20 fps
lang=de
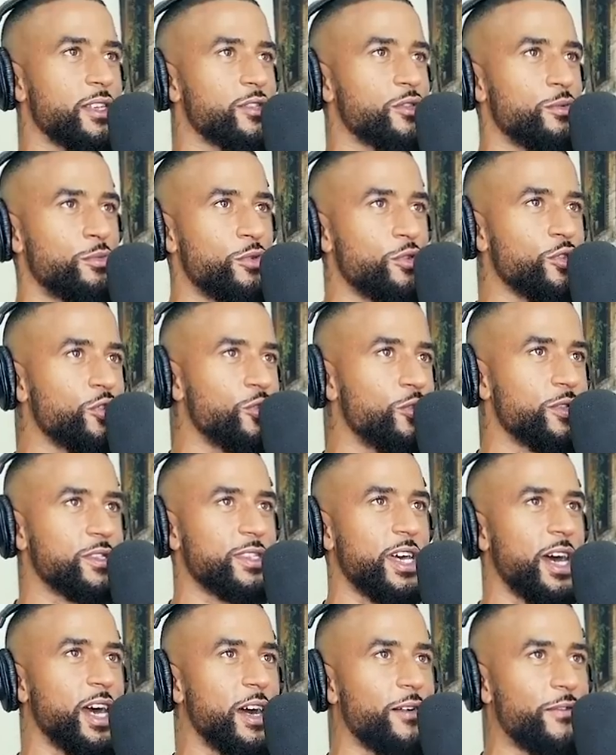Zelda
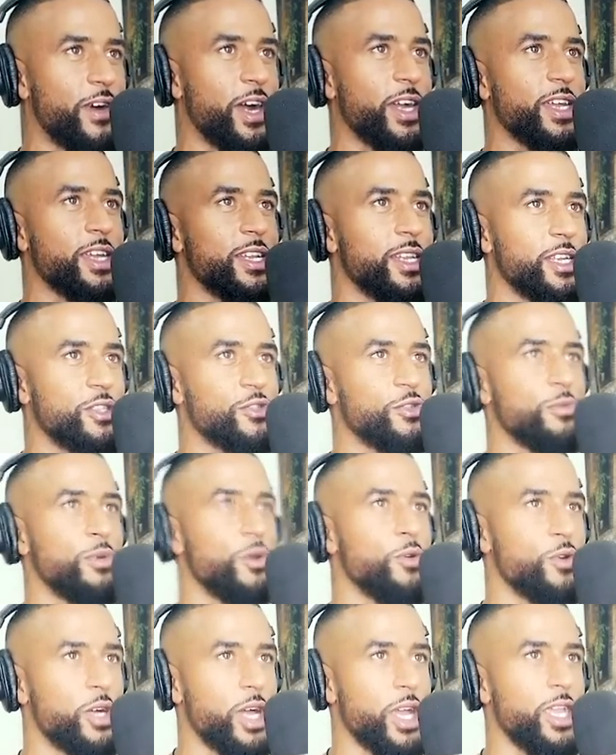Sumunju und Sarah
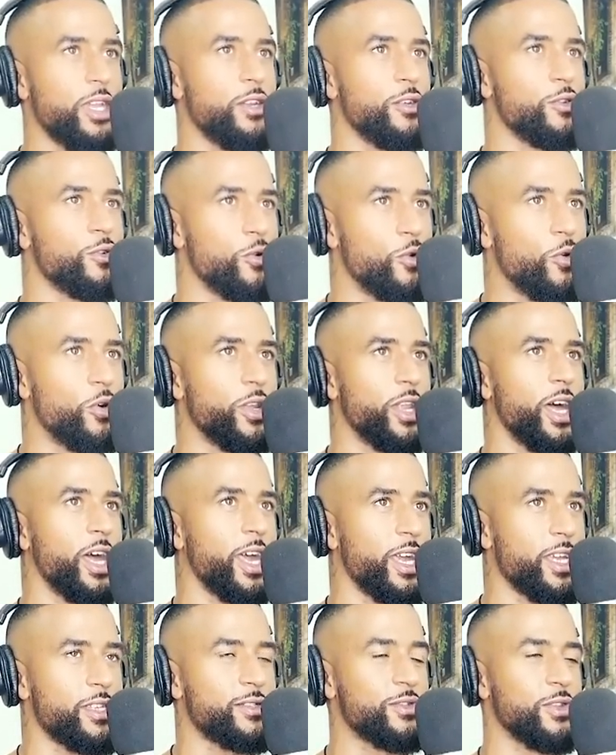Wagenknecht über Ukraine,
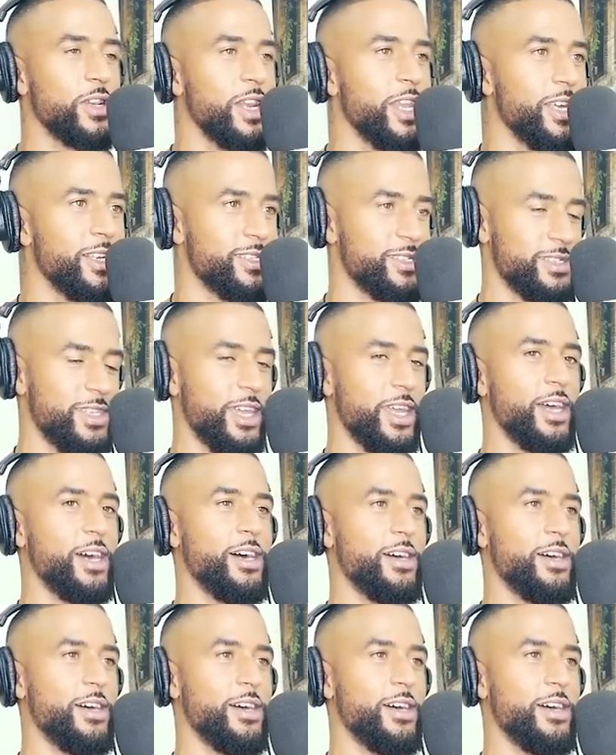Corona rechts und links,